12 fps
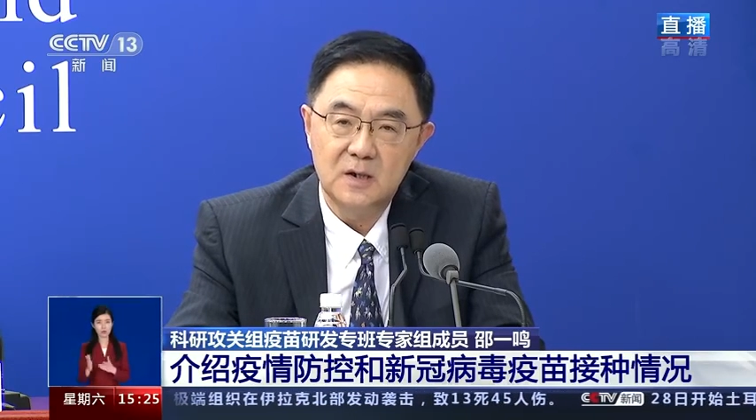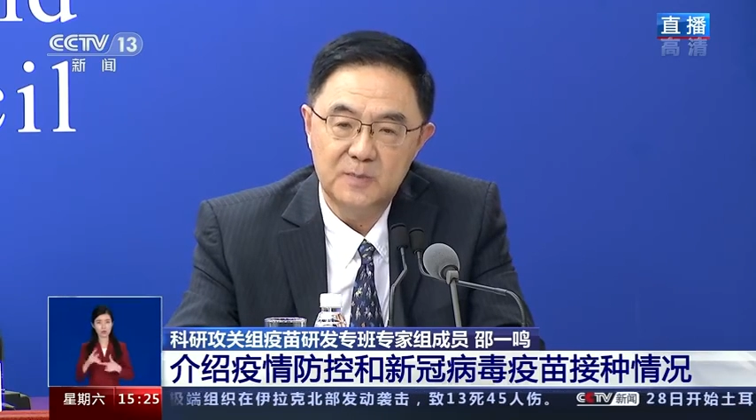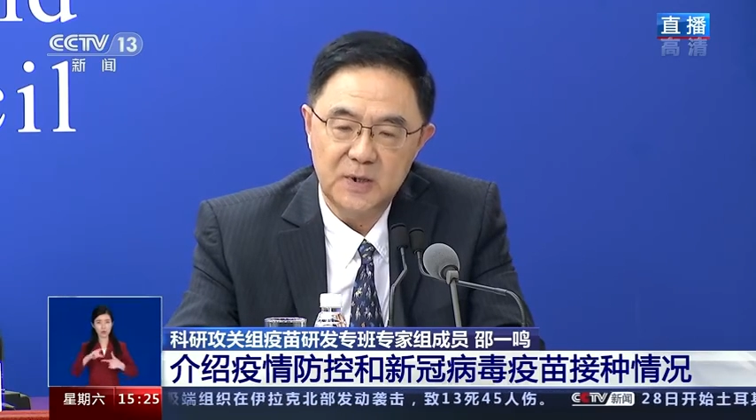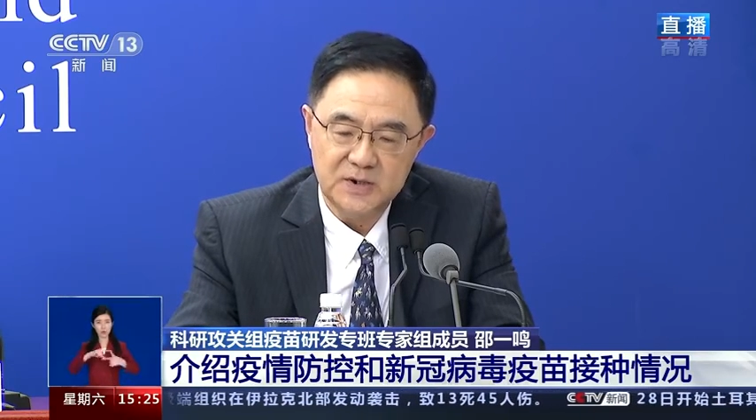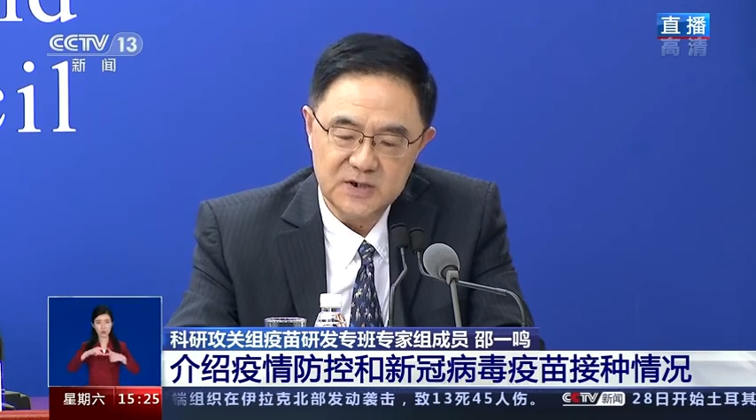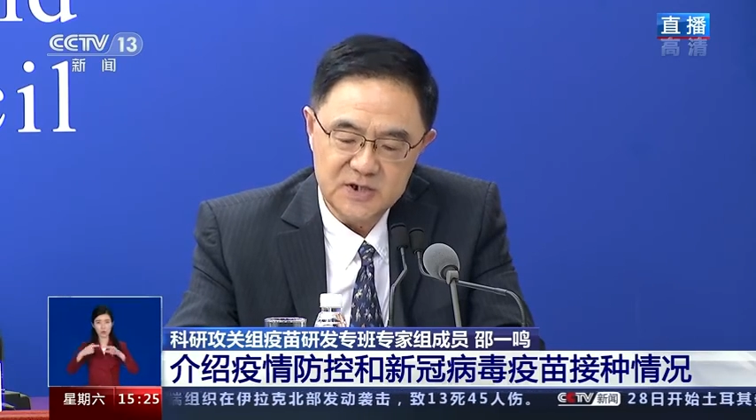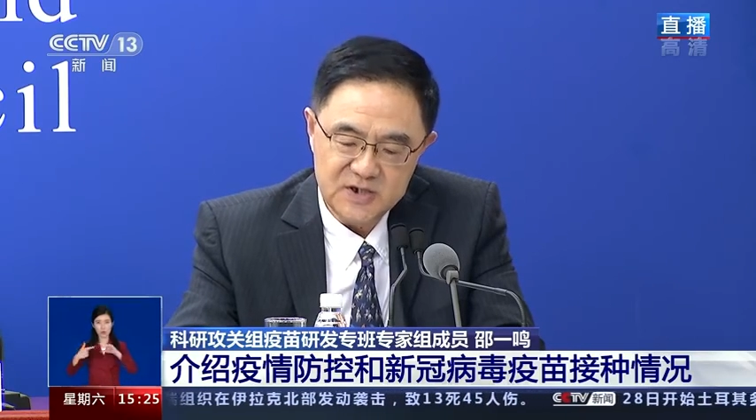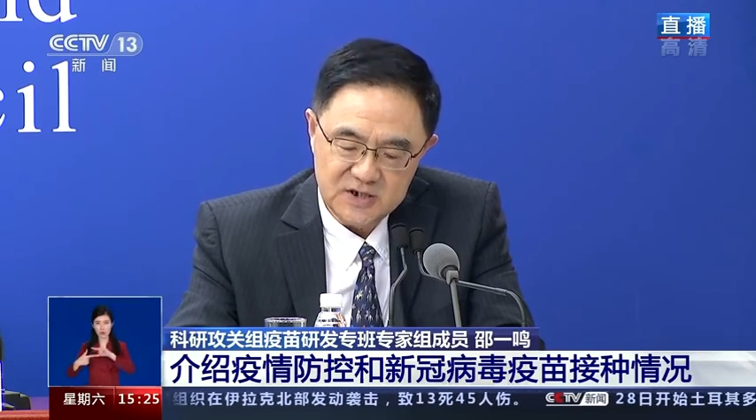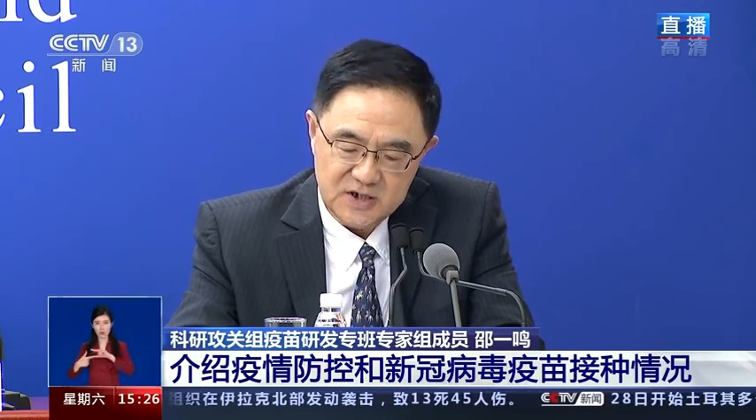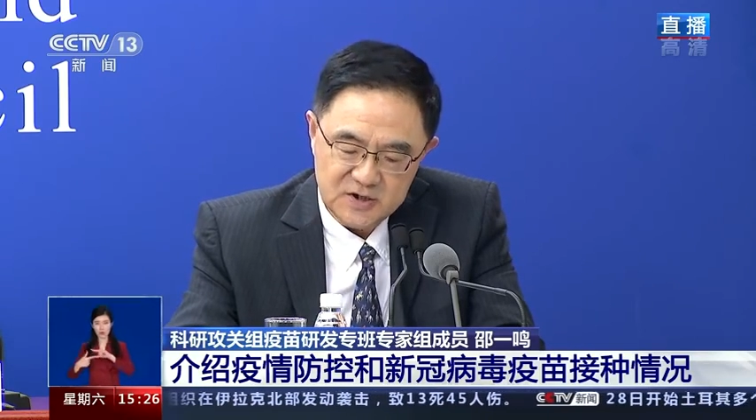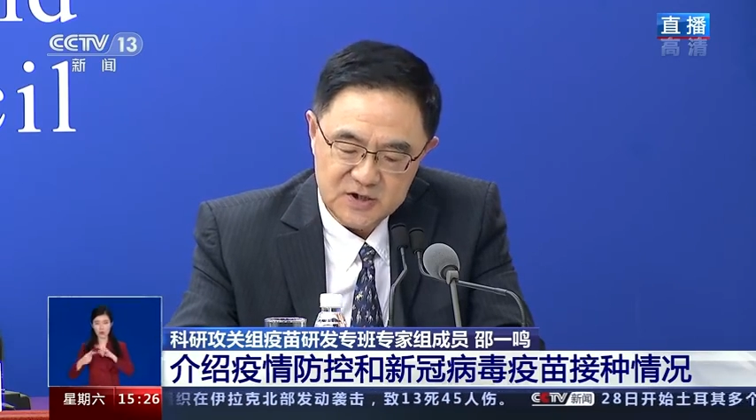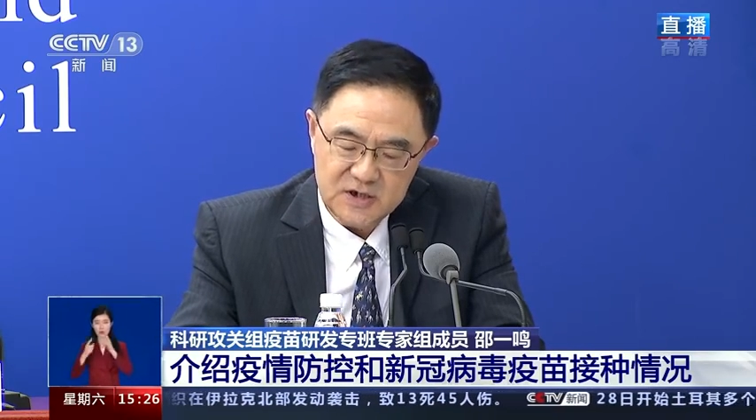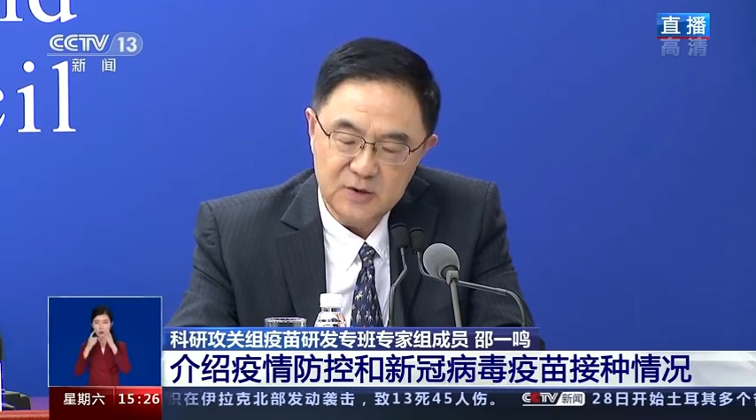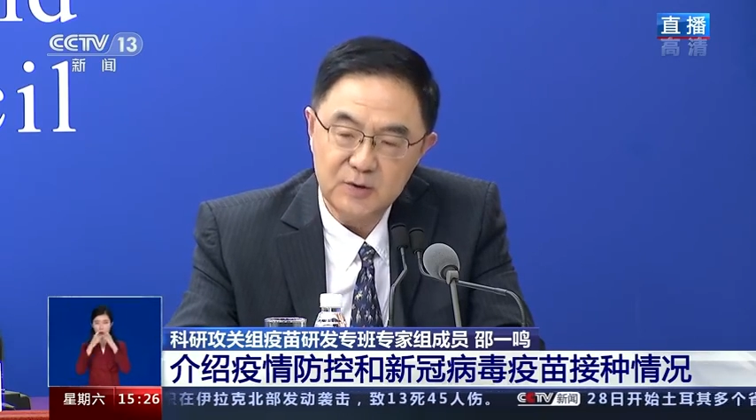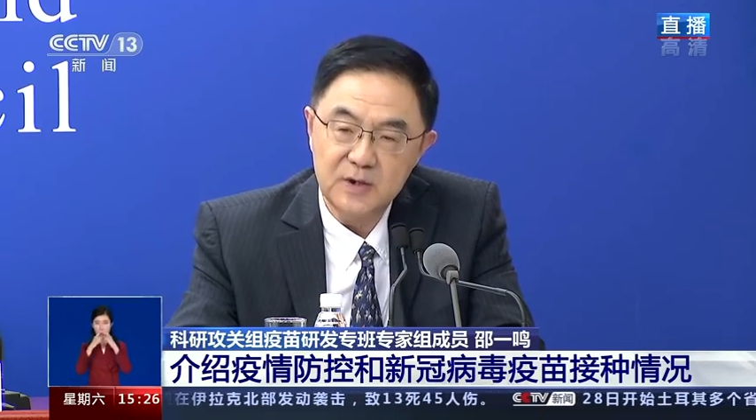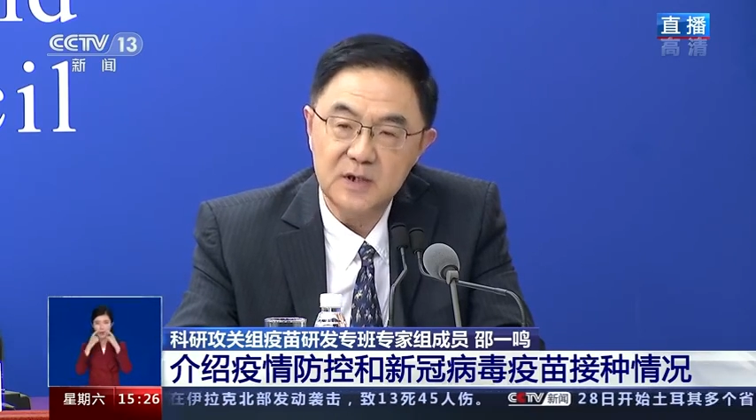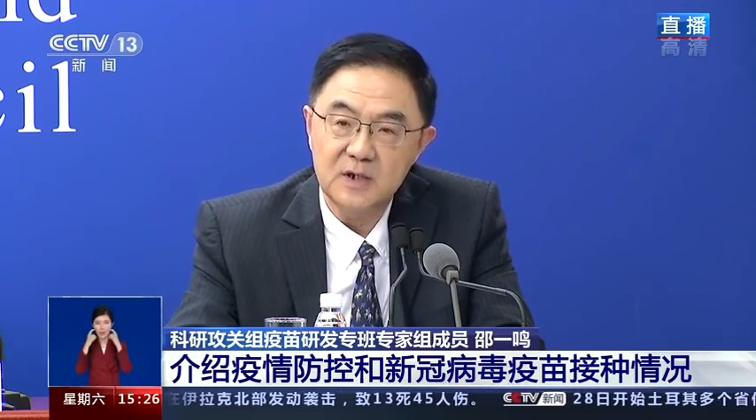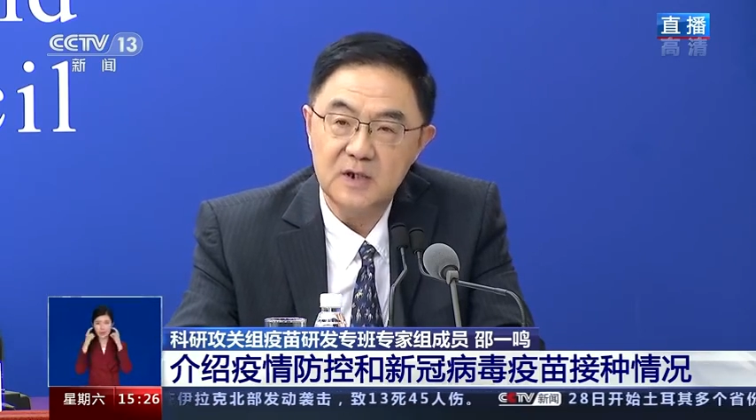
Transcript: 保证社交距离